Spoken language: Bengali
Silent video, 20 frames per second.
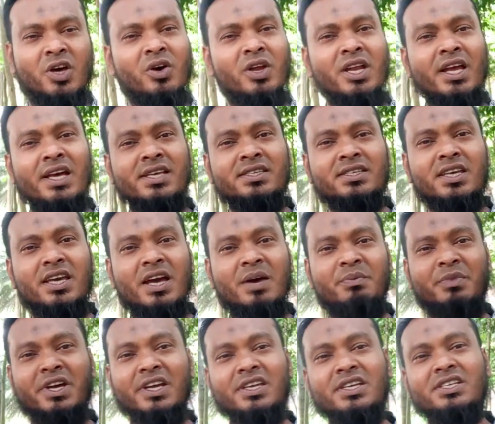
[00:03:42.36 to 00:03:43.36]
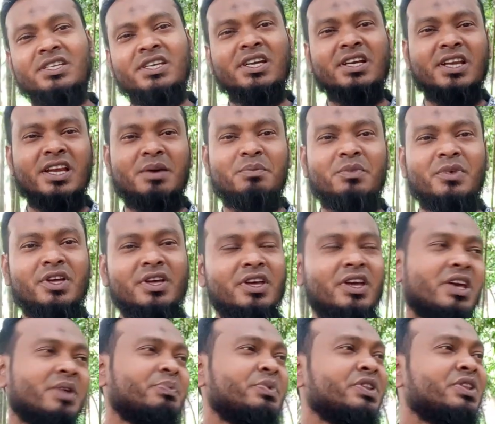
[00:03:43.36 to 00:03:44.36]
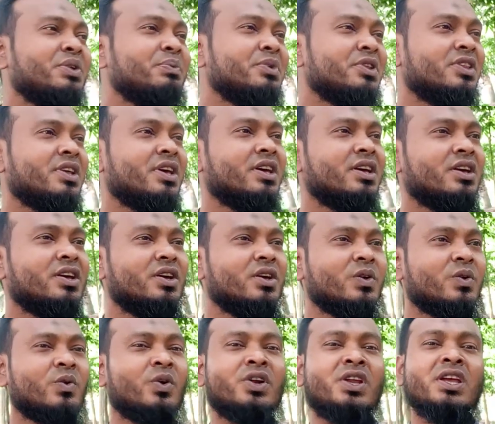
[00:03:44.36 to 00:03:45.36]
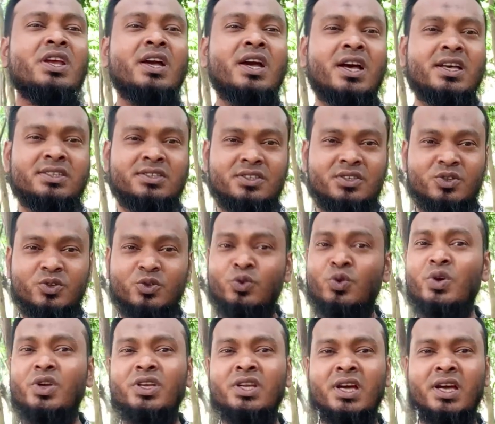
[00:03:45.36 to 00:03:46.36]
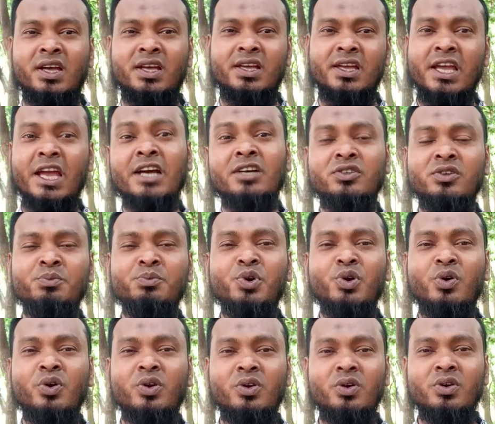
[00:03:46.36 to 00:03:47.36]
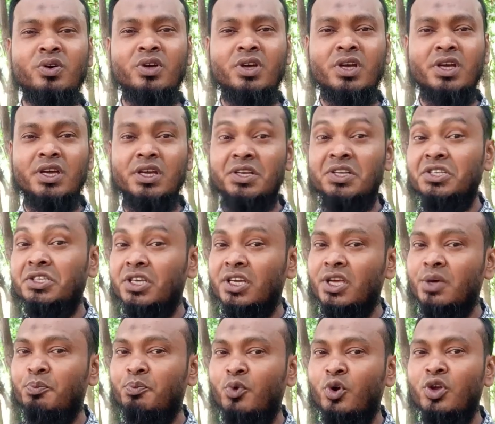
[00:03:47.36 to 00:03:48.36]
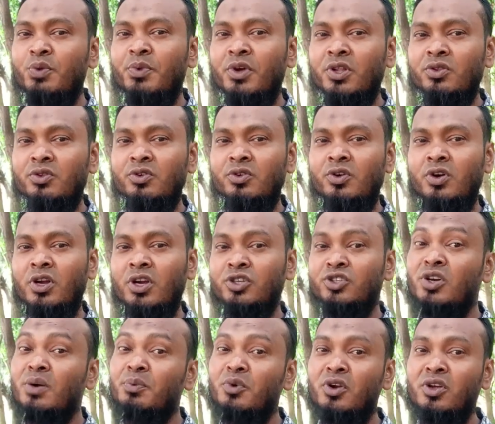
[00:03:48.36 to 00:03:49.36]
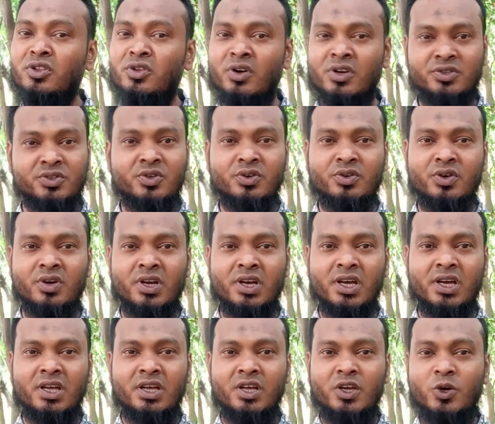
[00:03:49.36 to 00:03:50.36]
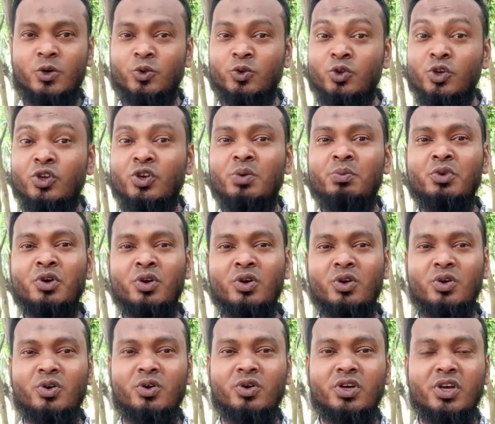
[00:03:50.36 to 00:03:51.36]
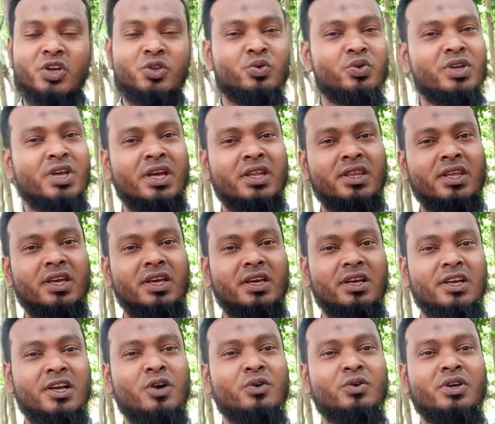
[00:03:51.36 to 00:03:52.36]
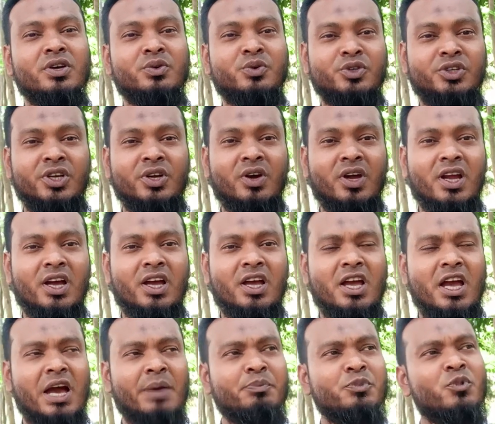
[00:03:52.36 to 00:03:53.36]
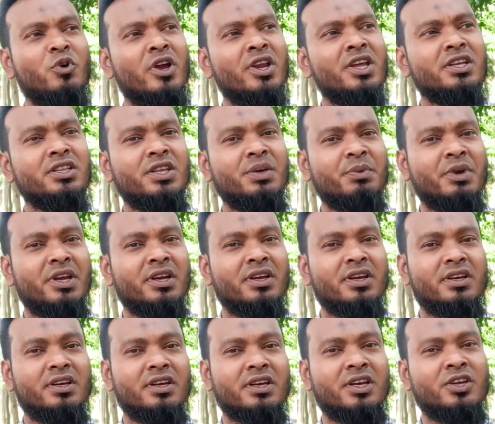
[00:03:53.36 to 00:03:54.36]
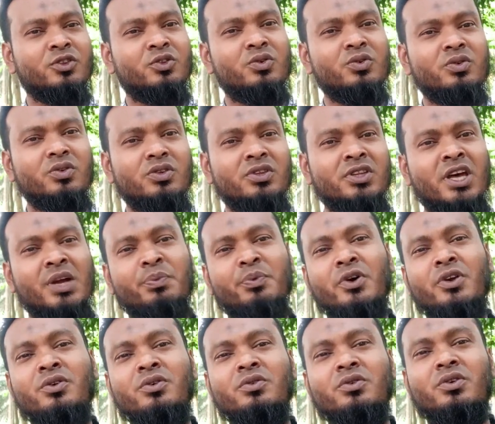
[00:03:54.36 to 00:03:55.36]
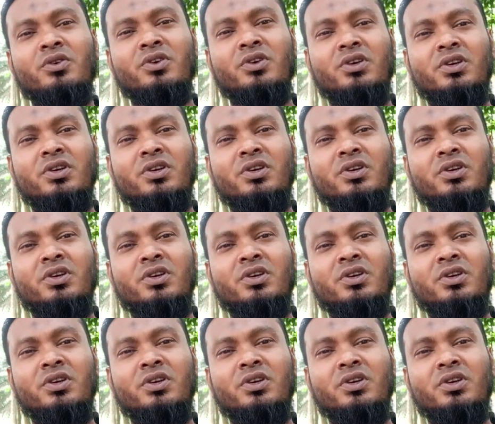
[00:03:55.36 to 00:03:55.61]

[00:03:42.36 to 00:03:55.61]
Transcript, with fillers: তাহলে আজকে আমরা কি শিখলাম এই পৃথিবীতে কঠিন কাজ দুইটা এক নম্বর হলো নিজেকে পরিবর্তন করা সফলতা অর্জন করা দুই নম্বর হলো এ দুনিয়াতে কাউকে খুশি করা আপনি অনেক দিবেন কিন্তু তারপরেও